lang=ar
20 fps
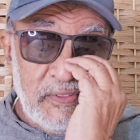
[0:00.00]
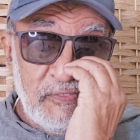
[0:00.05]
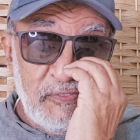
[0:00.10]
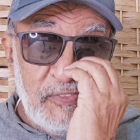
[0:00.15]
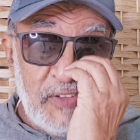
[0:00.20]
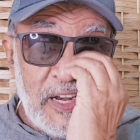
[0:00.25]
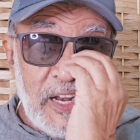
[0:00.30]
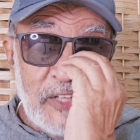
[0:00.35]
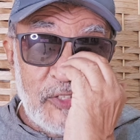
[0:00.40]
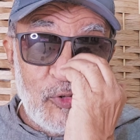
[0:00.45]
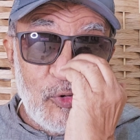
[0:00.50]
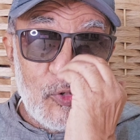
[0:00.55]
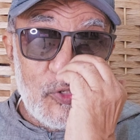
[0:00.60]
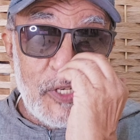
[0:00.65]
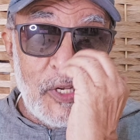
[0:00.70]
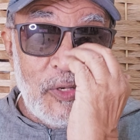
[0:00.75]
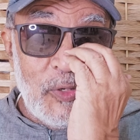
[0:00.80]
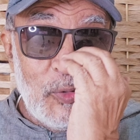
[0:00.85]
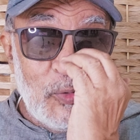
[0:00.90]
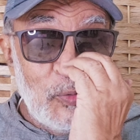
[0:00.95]
فلا
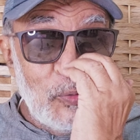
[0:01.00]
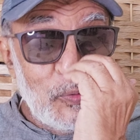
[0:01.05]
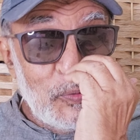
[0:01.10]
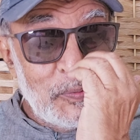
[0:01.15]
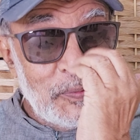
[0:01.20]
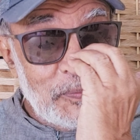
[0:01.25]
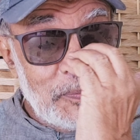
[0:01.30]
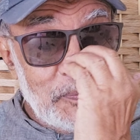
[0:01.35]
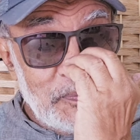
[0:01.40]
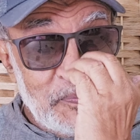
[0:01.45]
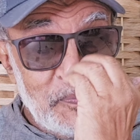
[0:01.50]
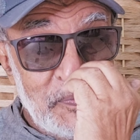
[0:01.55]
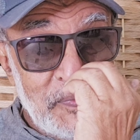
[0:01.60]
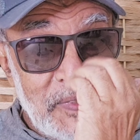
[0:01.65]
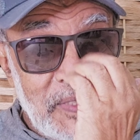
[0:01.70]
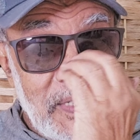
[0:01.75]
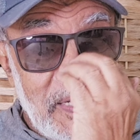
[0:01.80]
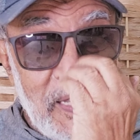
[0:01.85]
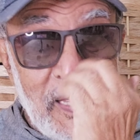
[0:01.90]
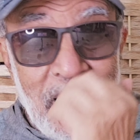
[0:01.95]
تزكوا
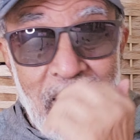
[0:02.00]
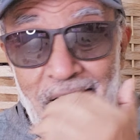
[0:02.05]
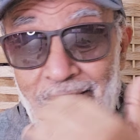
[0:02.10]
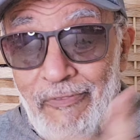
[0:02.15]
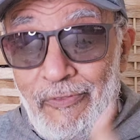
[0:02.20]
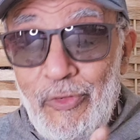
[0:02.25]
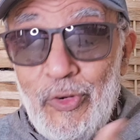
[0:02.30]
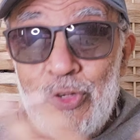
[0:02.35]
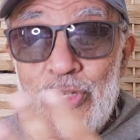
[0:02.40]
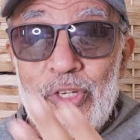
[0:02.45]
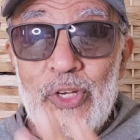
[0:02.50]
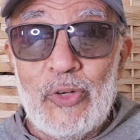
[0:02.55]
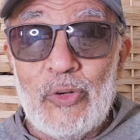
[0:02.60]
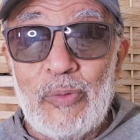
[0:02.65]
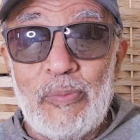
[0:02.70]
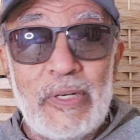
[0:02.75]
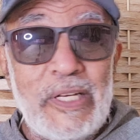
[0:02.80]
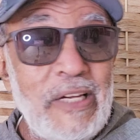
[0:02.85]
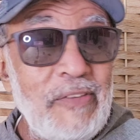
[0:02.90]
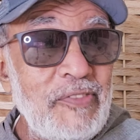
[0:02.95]

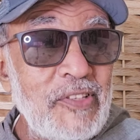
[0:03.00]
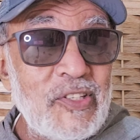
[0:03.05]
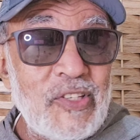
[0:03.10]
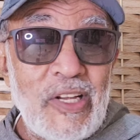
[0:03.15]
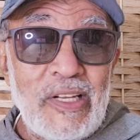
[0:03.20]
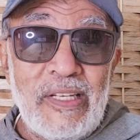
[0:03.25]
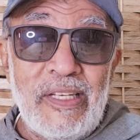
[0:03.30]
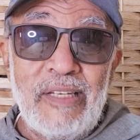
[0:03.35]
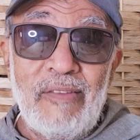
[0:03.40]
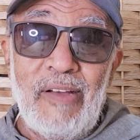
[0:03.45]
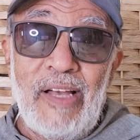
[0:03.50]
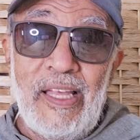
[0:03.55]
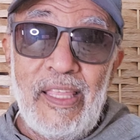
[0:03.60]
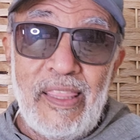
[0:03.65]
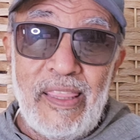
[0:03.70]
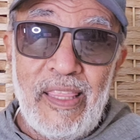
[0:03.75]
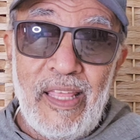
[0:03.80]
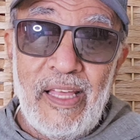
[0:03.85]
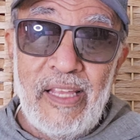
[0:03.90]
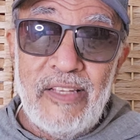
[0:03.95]
أنفسكم كيف تزكي واحد
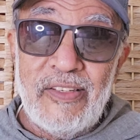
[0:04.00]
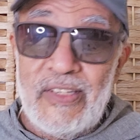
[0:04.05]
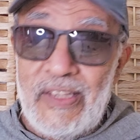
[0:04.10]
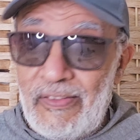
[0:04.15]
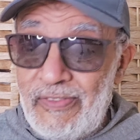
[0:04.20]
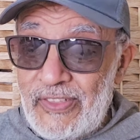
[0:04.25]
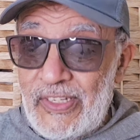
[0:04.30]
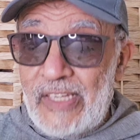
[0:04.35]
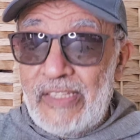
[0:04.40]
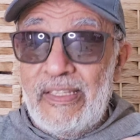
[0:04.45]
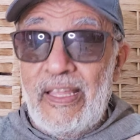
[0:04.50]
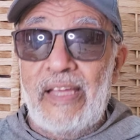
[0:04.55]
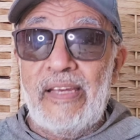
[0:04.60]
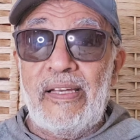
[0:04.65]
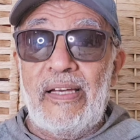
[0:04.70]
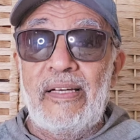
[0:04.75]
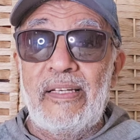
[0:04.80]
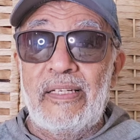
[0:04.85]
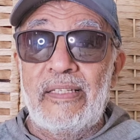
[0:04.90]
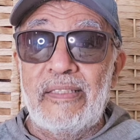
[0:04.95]
ثاني نفسك داري
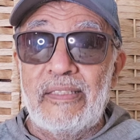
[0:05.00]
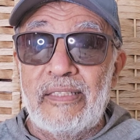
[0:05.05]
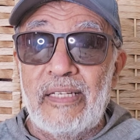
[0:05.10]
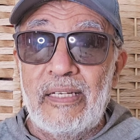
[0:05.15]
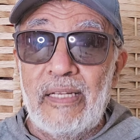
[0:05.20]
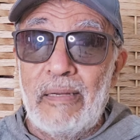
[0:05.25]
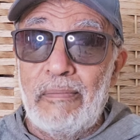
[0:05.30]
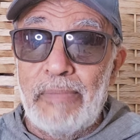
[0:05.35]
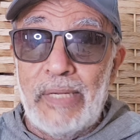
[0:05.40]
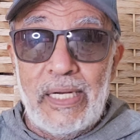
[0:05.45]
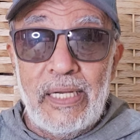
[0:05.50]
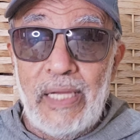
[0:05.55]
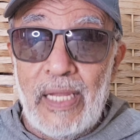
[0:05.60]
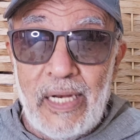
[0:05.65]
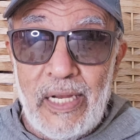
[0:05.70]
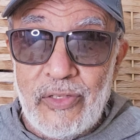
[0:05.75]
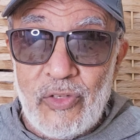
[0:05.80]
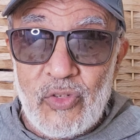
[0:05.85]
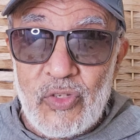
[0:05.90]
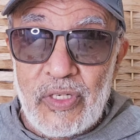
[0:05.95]
عنها أنت ربنا قال
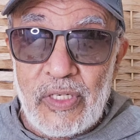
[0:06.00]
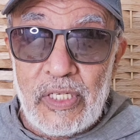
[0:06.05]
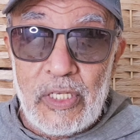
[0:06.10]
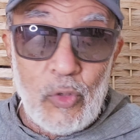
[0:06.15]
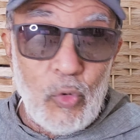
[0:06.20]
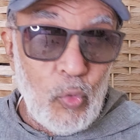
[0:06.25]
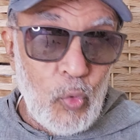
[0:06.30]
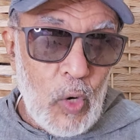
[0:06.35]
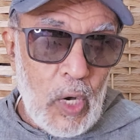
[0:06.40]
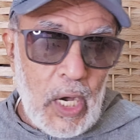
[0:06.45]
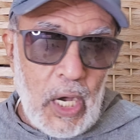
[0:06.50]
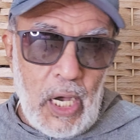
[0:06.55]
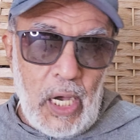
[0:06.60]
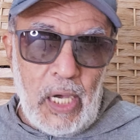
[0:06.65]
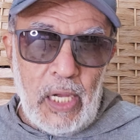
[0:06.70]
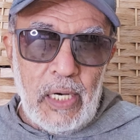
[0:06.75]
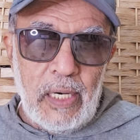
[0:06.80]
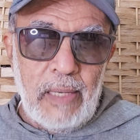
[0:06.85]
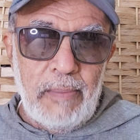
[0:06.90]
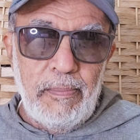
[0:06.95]
لا تزكي هو
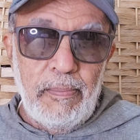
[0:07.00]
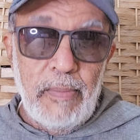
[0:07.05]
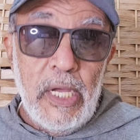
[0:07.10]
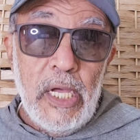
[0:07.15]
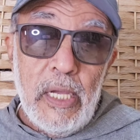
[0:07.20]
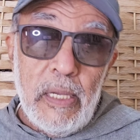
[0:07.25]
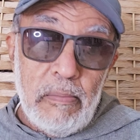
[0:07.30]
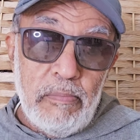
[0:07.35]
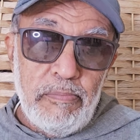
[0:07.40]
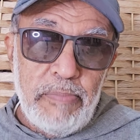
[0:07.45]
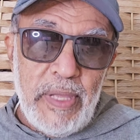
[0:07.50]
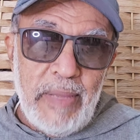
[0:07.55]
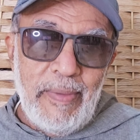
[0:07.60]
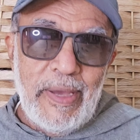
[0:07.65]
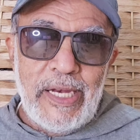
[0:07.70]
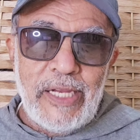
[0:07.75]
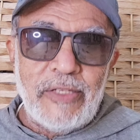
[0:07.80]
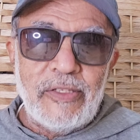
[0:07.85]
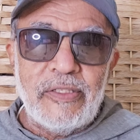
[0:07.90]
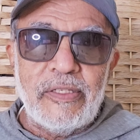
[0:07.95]
أعلم
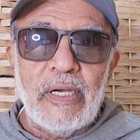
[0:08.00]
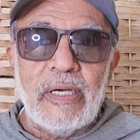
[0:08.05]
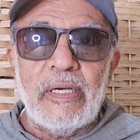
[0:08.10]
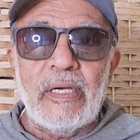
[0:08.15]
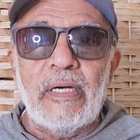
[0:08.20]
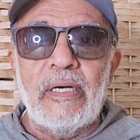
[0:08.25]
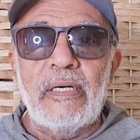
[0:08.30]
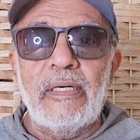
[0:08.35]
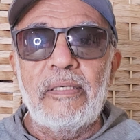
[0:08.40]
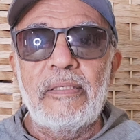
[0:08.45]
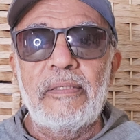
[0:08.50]
بمن اتقى